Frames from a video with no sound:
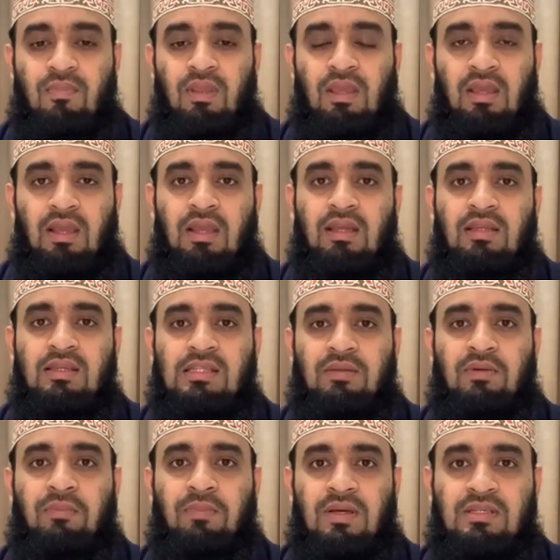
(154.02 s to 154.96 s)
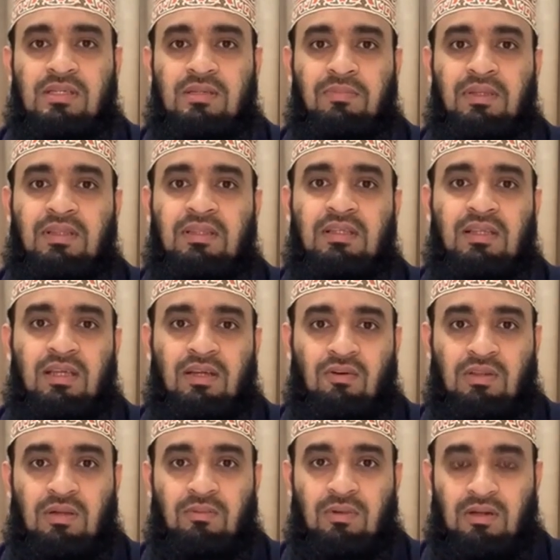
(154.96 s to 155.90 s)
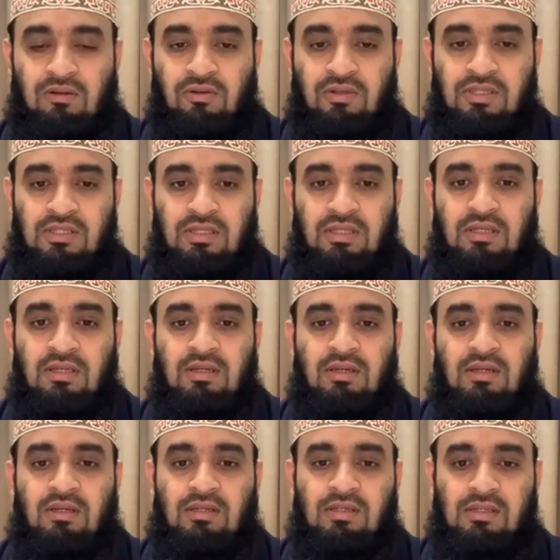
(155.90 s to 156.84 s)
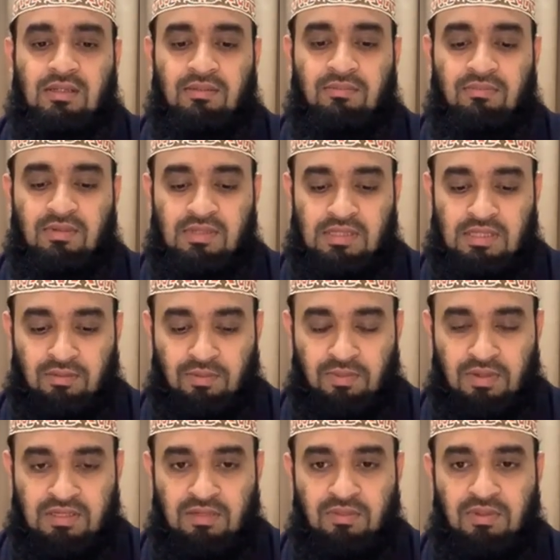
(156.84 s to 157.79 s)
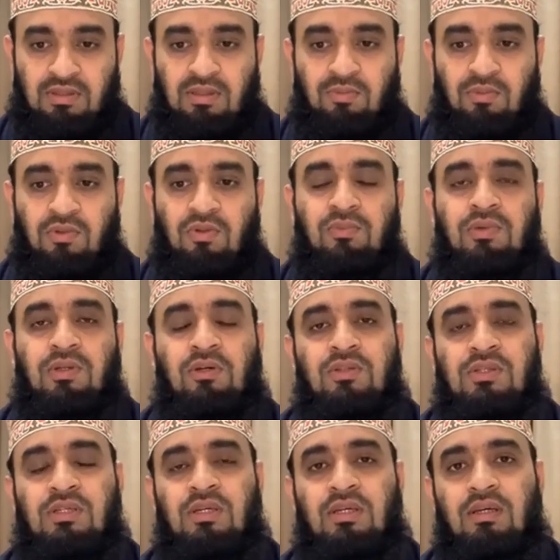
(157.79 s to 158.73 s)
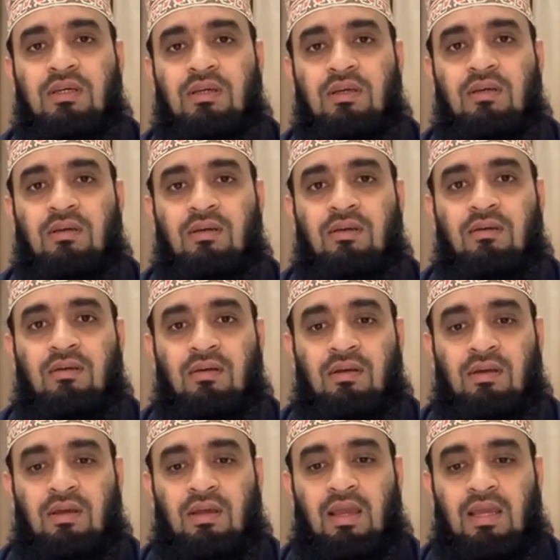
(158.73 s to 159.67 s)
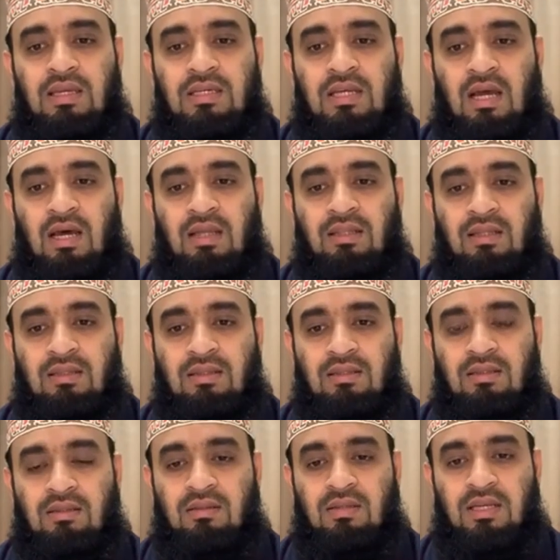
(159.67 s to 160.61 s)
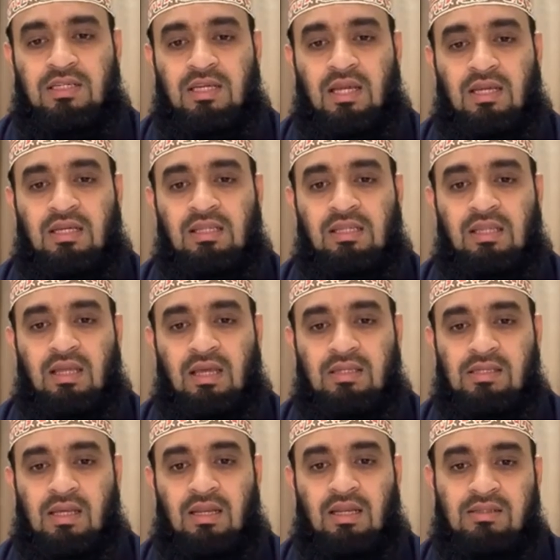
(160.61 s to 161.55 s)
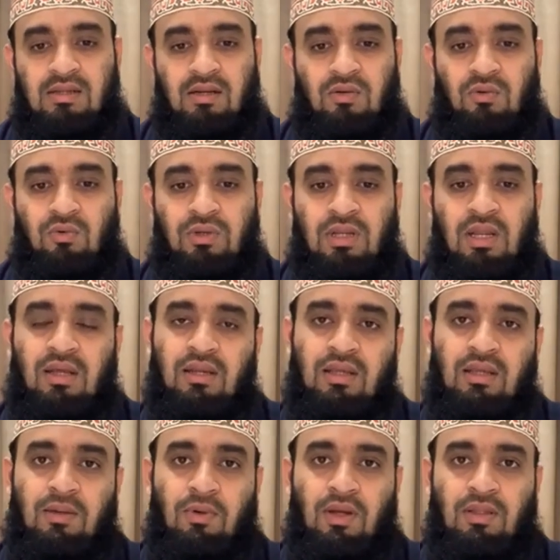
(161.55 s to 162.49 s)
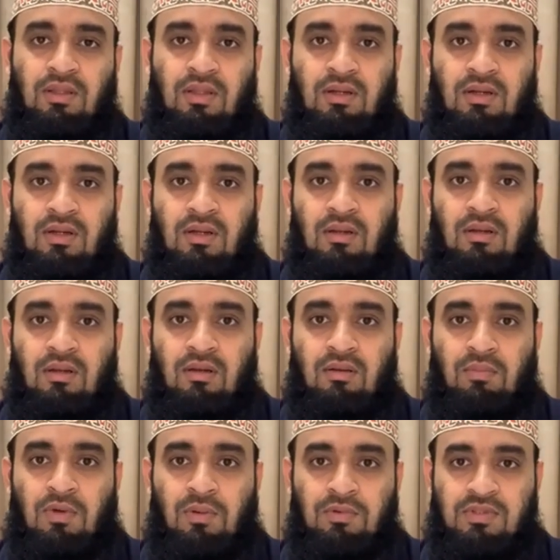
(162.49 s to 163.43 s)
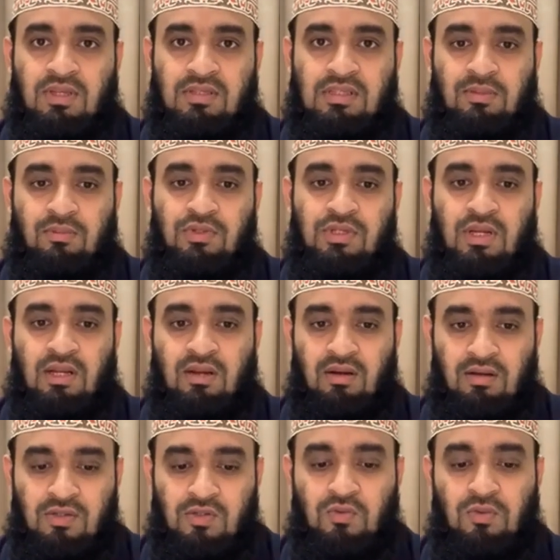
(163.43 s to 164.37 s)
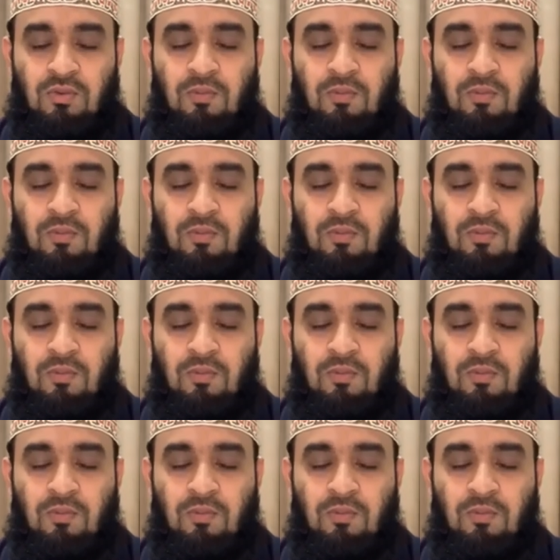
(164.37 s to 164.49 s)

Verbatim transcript: এখানে ইসলামের পাঁচটি ভিত্তি নিয়ে কথা বলা হয়েছে যে ইসলামের পাঁচটি ভিত্তির প্রথমটি হচ্ছে এই শাহাদাত এই সাক্ষী দেয়া যে আল্লাহ ছাড়া কোনো ইলাহ নেই এবং আল্লাহর মোহাম্মদ ইসলাম হচ্ছেন আল্লাহ রসুল